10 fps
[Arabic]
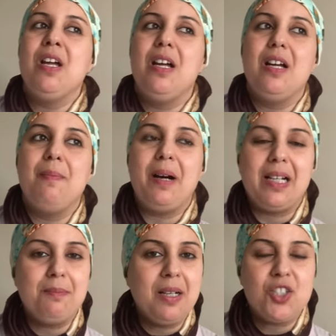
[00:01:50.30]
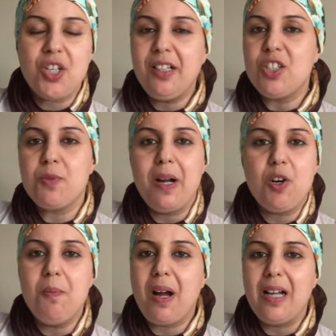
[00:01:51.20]
آه، ما غير ما نشاركتش
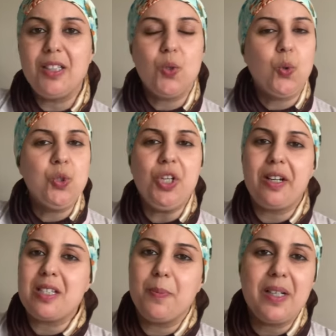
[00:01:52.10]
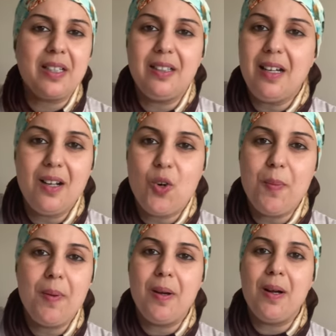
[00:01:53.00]
معكم مقادير وكلشي راه تبارك الله
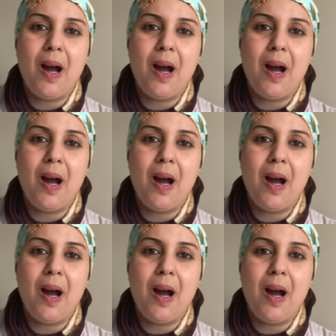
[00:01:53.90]
راكم آه،